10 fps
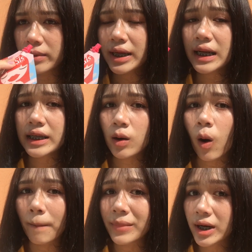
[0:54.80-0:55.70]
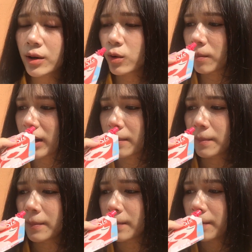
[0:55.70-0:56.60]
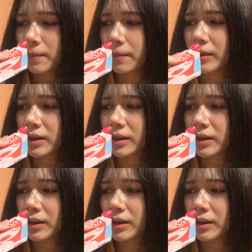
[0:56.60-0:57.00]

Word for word: มีกลิ่นหอมเหมือนขนมอ่ะเห